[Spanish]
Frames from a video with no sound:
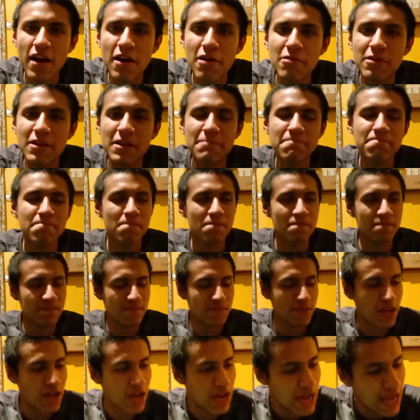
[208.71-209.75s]
Ahora,
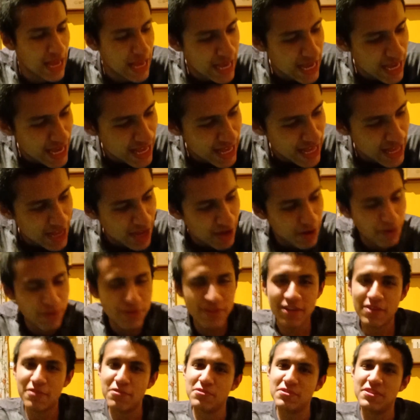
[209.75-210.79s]

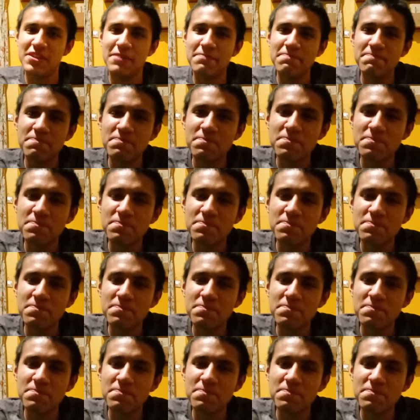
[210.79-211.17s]
otra cosa.